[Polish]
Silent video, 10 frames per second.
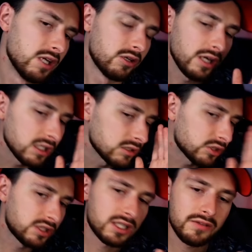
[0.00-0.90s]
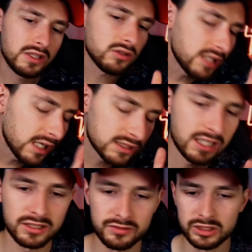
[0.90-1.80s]
No jak ja coś trafię, to i tak
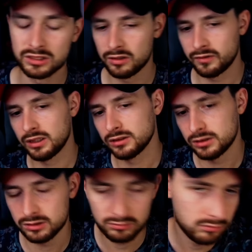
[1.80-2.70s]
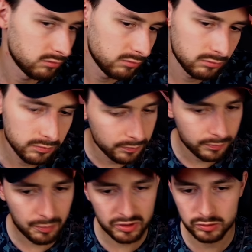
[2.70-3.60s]
zgarnę wszystko, więc
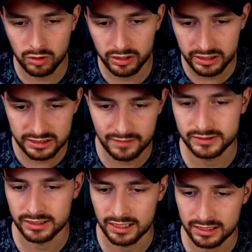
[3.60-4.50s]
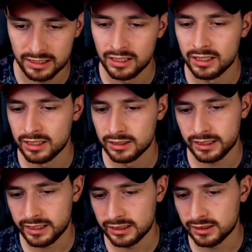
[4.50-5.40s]
po prostu kolejny dawca, tak?
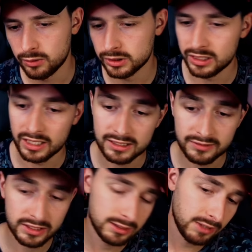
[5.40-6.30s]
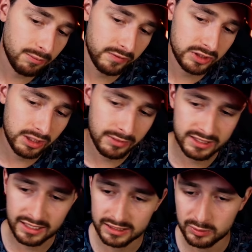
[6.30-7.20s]
Takie jest założenie i zawsze jestem tak pewny siebie i
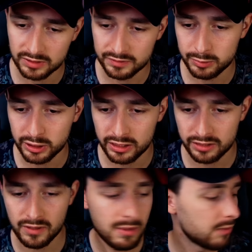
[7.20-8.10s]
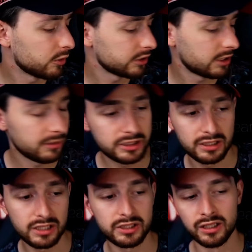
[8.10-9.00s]
tak gadam, zawsze przegrywam, ale może cię będzie
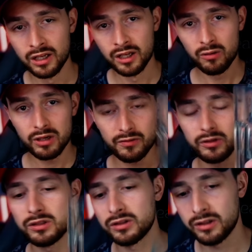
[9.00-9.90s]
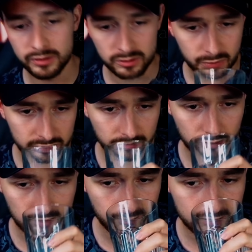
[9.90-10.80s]
inaczej. Łyk wody, drogi, widzu, pijcie
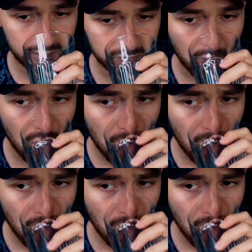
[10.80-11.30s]
wodę, pamiętajcie.